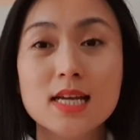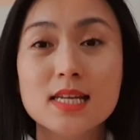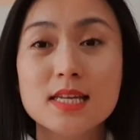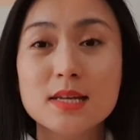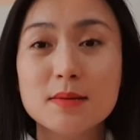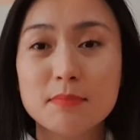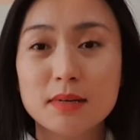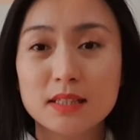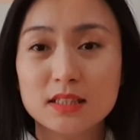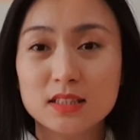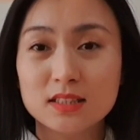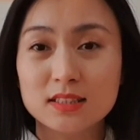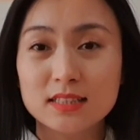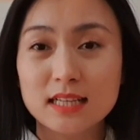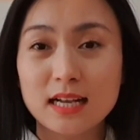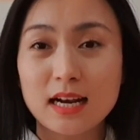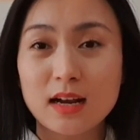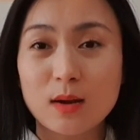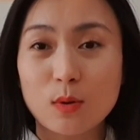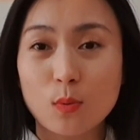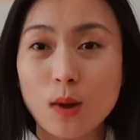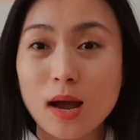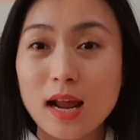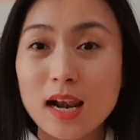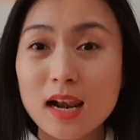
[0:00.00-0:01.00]
nhưng mà thực ra
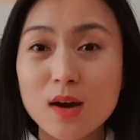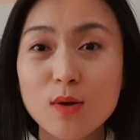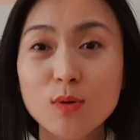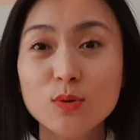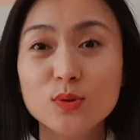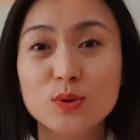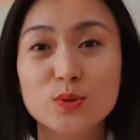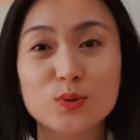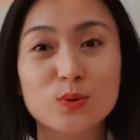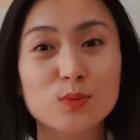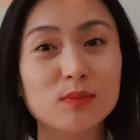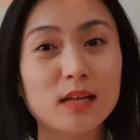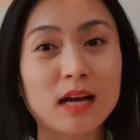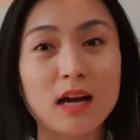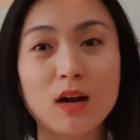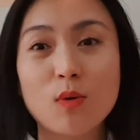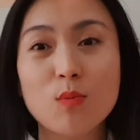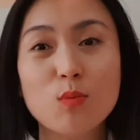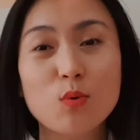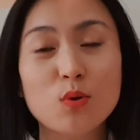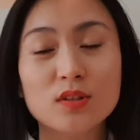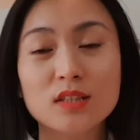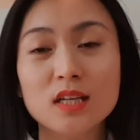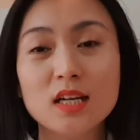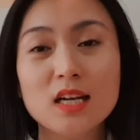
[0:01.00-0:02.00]
là quá lâu rồi chúng ta
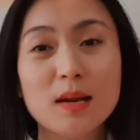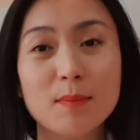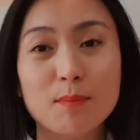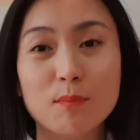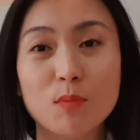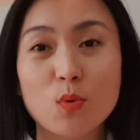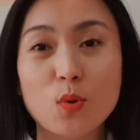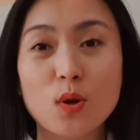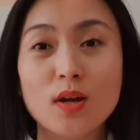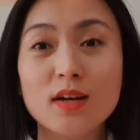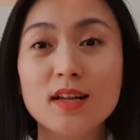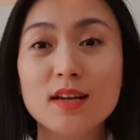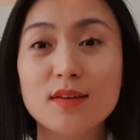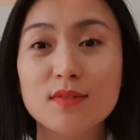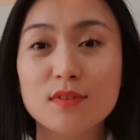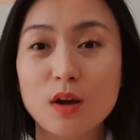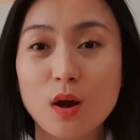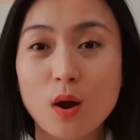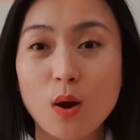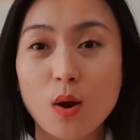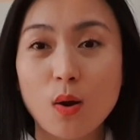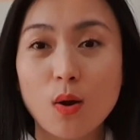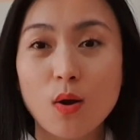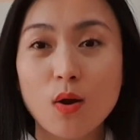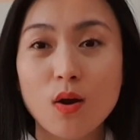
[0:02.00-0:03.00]
không có thiết lập mối quan hệ với
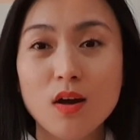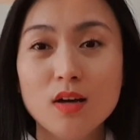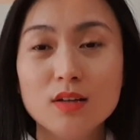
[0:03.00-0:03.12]
họ,